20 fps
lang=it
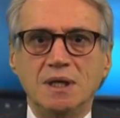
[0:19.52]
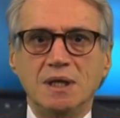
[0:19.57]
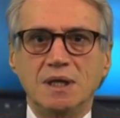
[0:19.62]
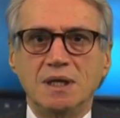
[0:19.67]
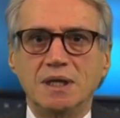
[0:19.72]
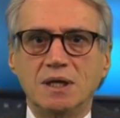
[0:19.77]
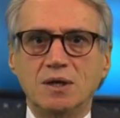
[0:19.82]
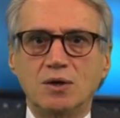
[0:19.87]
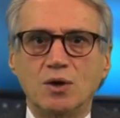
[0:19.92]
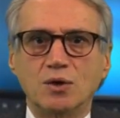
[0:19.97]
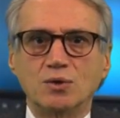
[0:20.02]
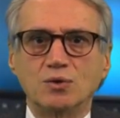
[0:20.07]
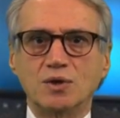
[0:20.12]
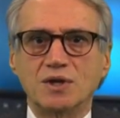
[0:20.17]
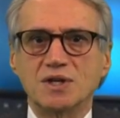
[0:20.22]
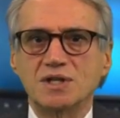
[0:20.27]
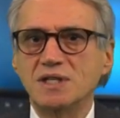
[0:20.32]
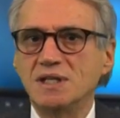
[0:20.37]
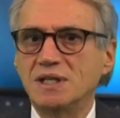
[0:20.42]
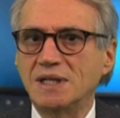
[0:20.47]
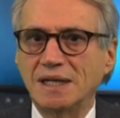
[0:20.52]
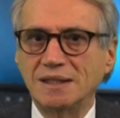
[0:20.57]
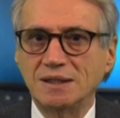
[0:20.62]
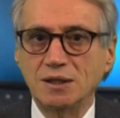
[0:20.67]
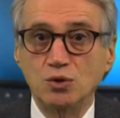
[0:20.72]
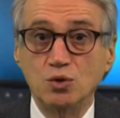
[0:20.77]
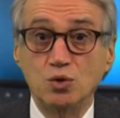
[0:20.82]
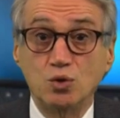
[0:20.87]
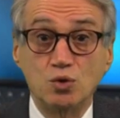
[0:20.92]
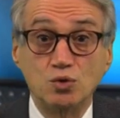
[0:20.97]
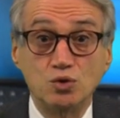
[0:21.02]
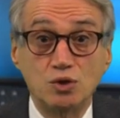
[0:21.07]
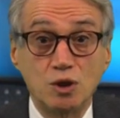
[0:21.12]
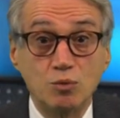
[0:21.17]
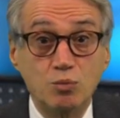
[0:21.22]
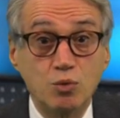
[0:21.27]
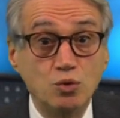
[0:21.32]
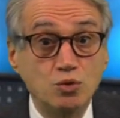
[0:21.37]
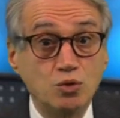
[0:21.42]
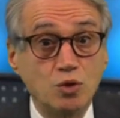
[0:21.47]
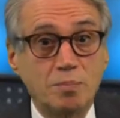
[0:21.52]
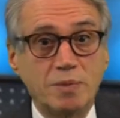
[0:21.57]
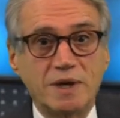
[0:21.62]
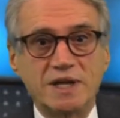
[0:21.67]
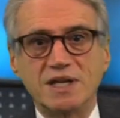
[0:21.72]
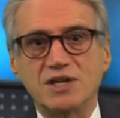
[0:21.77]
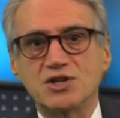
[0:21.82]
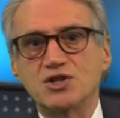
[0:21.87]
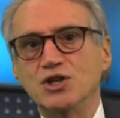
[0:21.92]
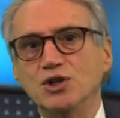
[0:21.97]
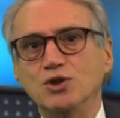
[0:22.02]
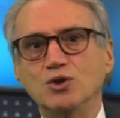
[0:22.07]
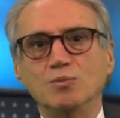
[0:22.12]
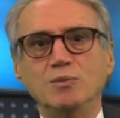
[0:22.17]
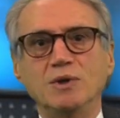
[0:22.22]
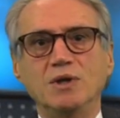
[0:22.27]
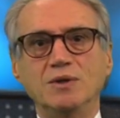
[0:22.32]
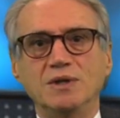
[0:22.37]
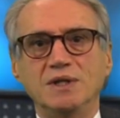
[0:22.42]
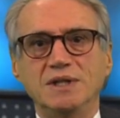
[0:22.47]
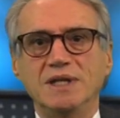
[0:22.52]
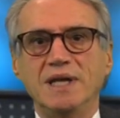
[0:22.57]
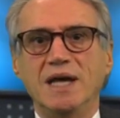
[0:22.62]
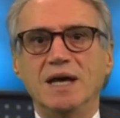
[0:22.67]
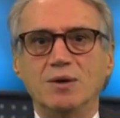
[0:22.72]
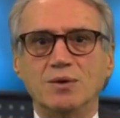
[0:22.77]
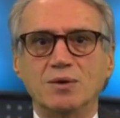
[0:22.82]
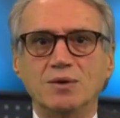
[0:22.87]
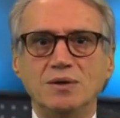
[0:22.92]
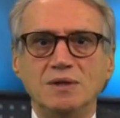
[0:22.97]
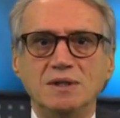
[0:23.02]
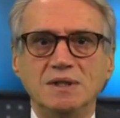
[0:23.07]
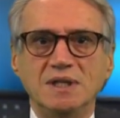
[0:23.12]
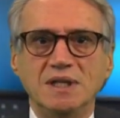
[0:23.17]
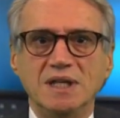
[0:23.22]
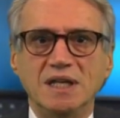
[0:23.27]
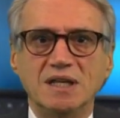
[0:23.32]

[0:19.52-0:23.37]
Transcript: Ricordo che si tratta di un contributo pari a 100 milioni di euro